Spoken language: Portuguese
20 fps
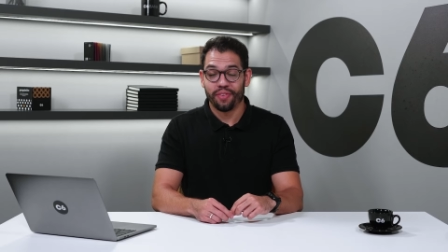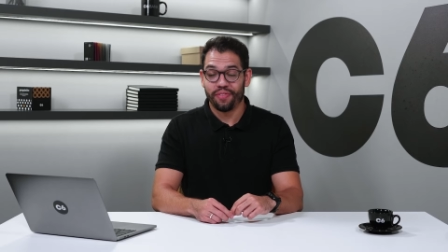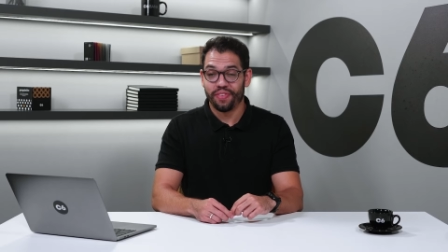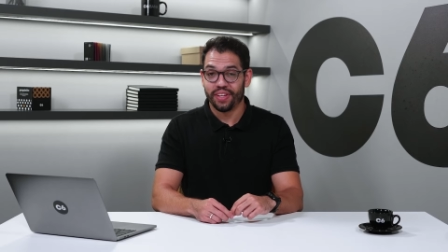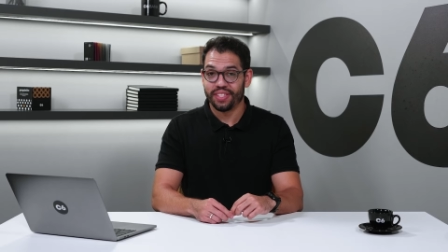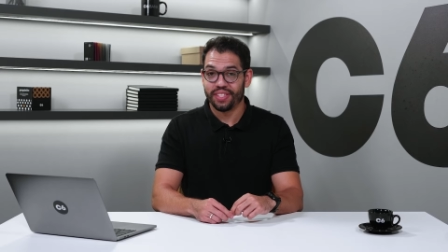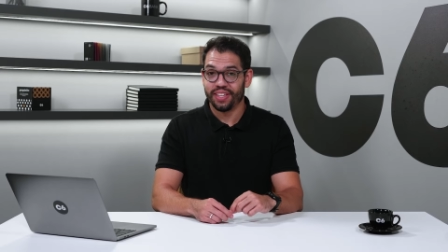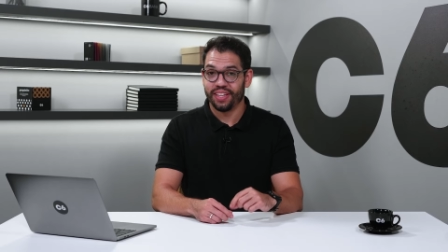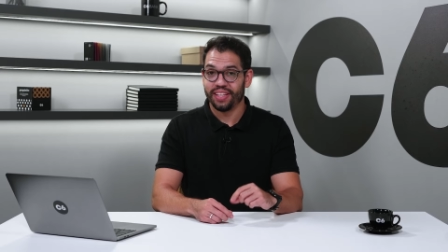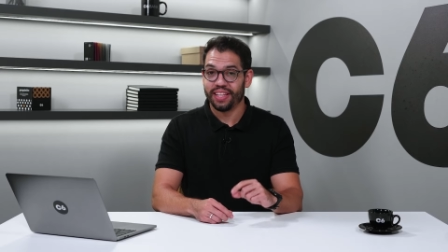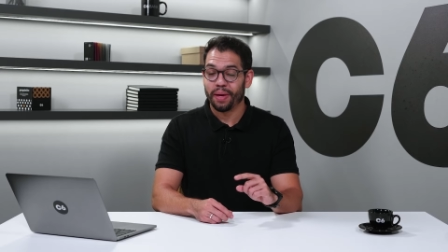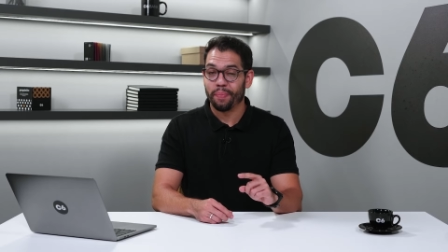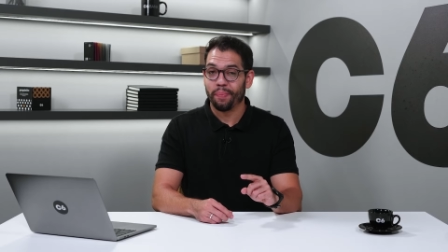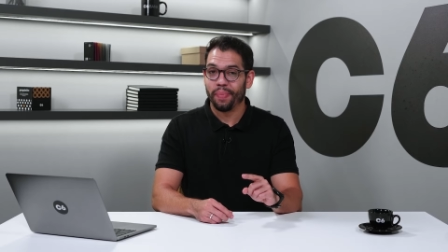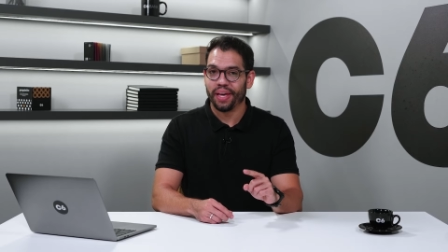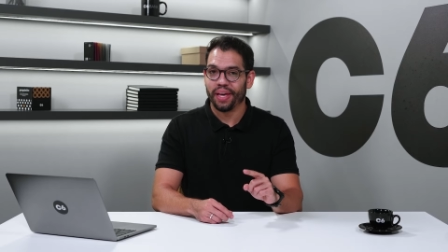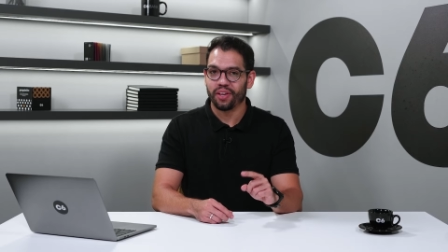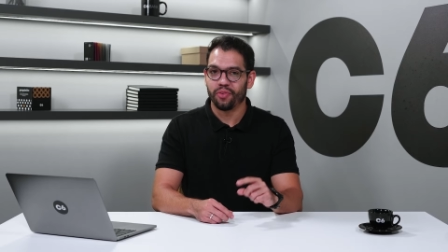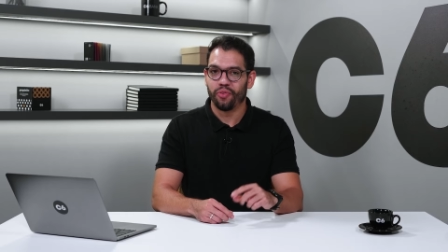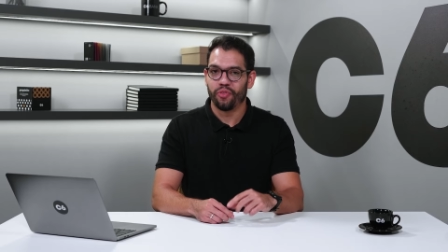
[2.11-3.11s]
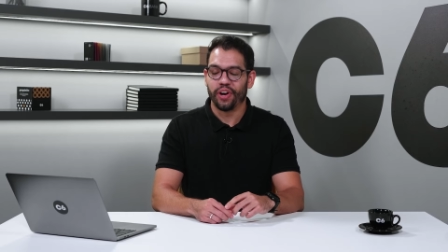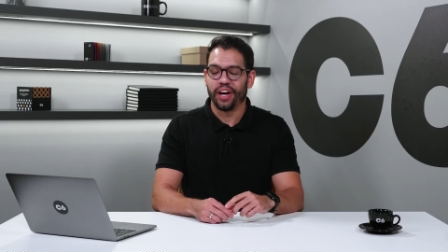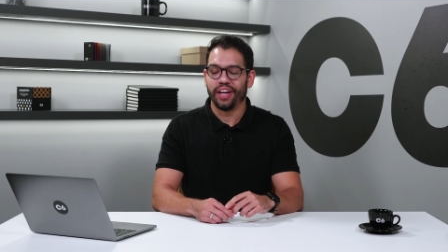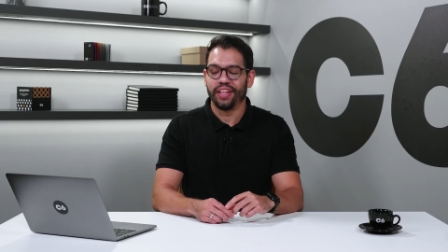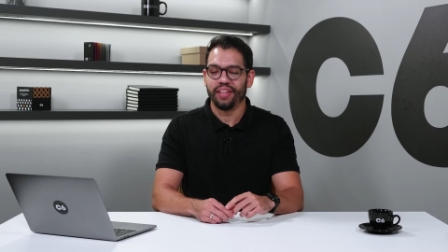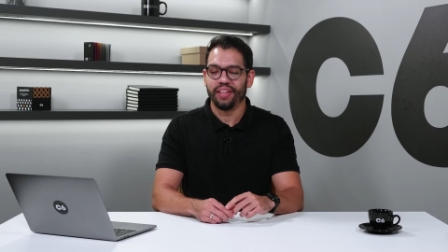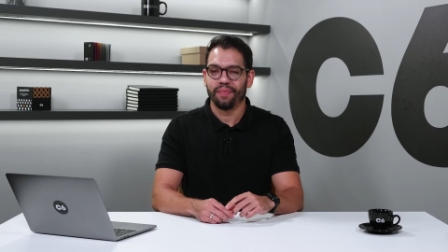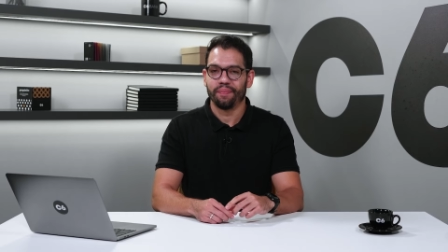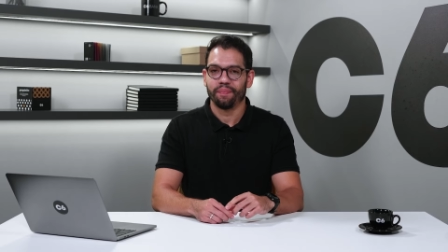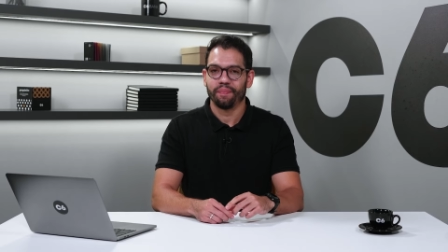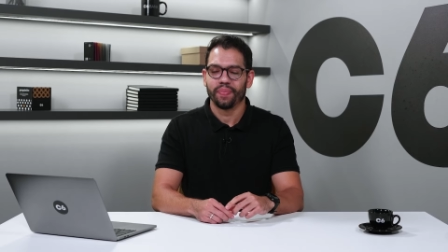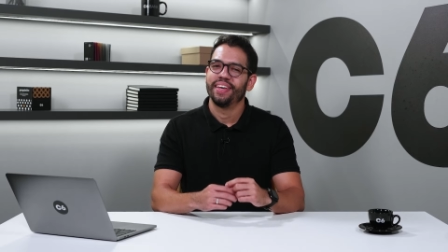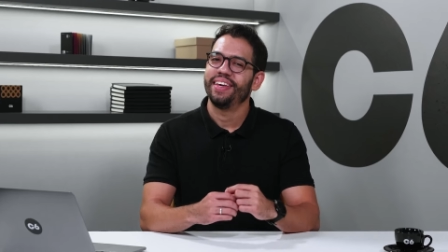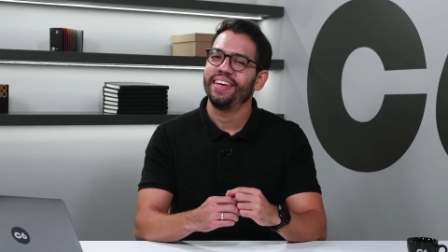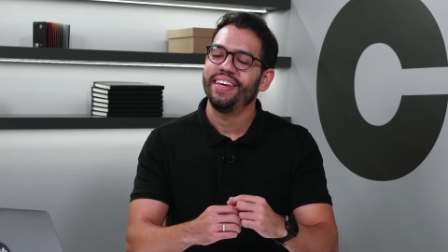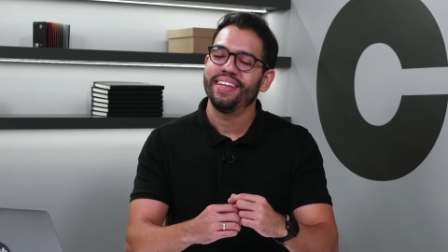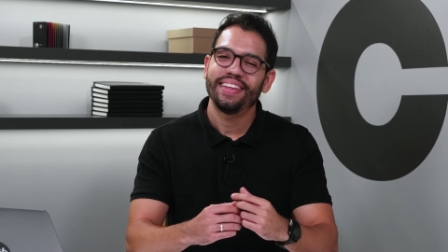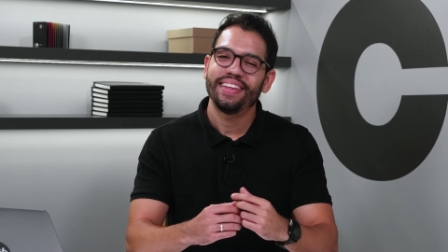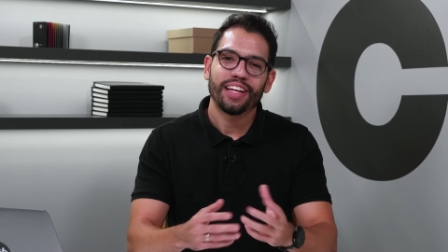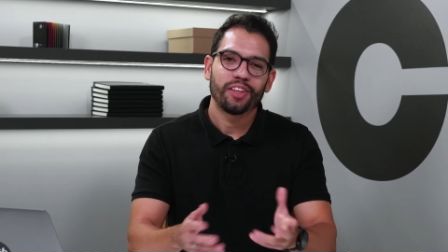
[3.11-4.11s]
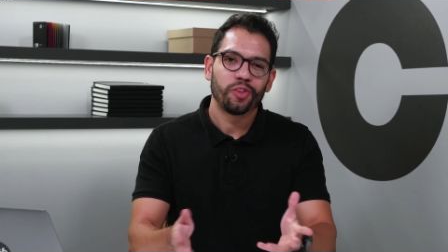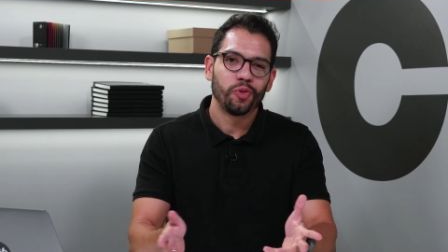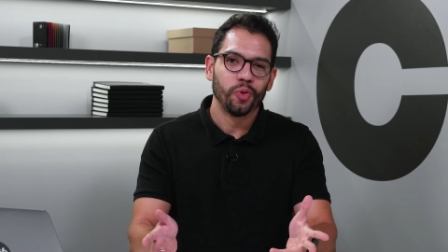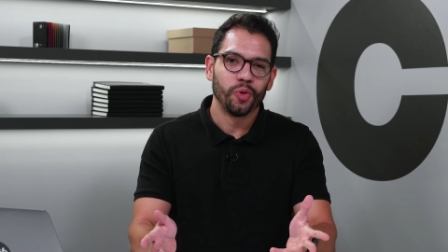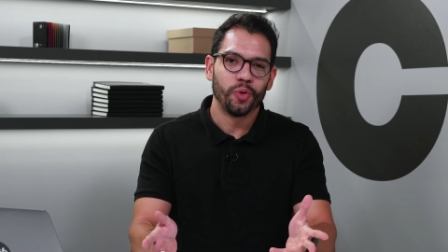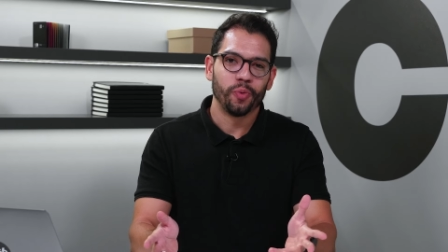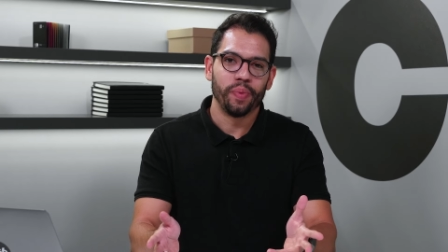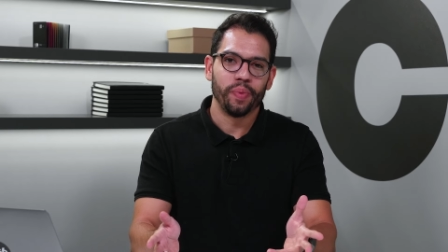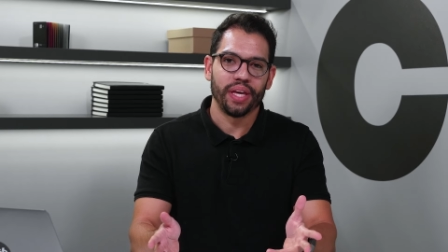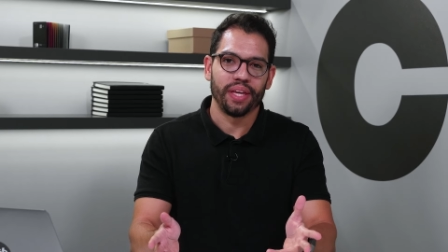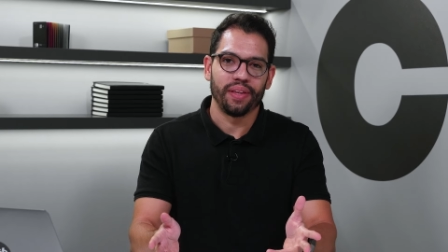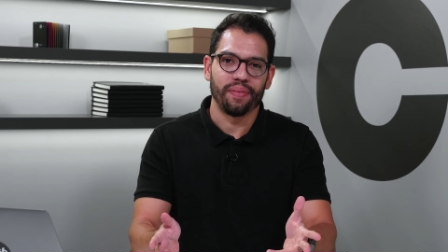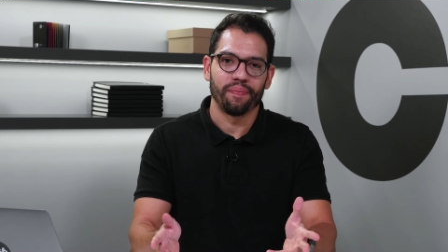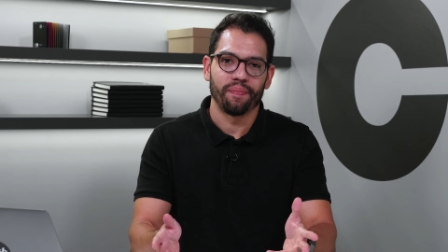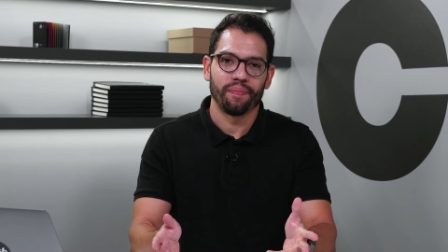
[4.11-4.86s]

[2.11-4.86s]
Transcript: fazer na Black Friday. E tá tudo bem.